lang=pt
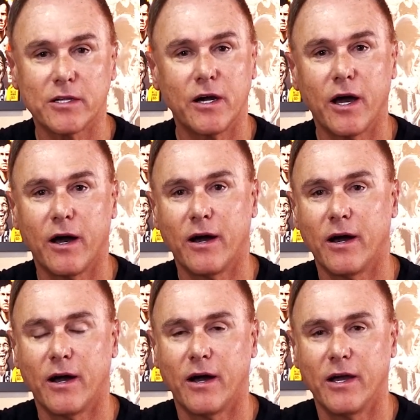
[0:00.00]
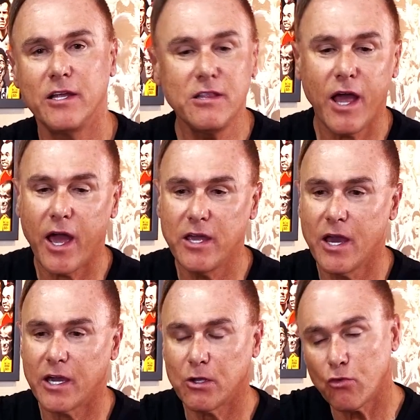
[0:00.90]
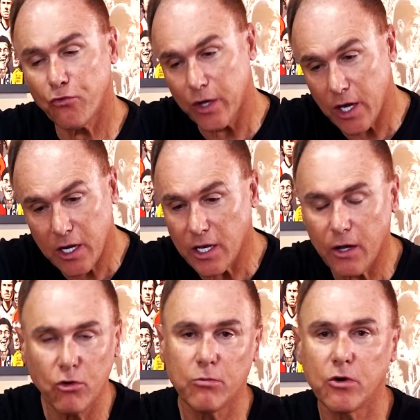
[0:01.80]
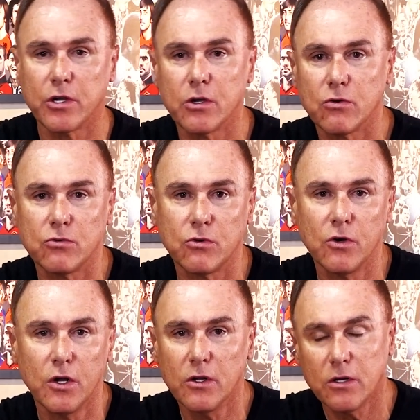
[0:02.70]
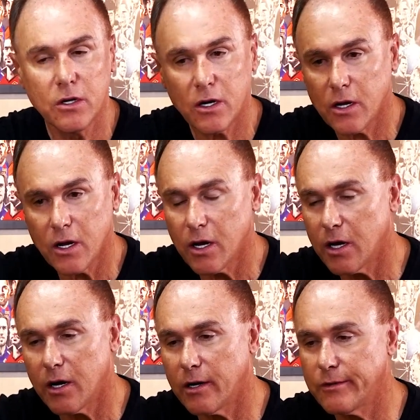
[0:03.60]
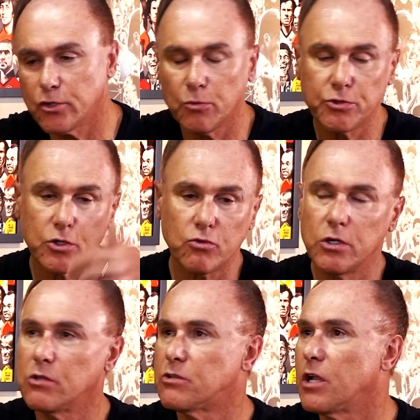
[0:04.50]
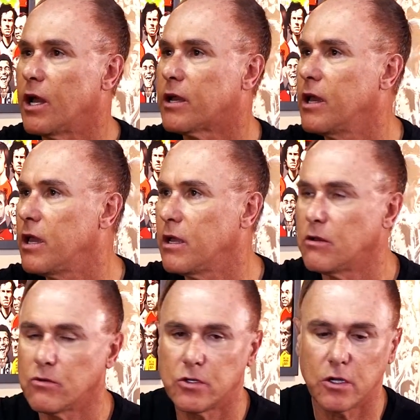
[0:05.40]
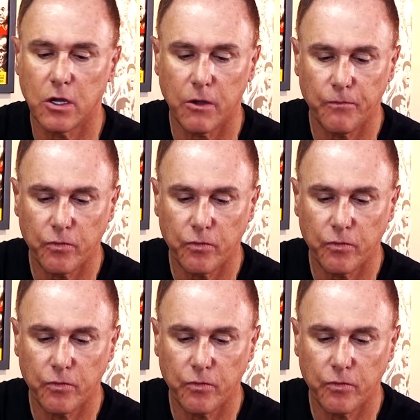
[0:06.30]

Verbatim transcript: a, a, ideia é que tu fique aqui na Globo Rio uh, substituindo, sei lá quem, não sei o quê.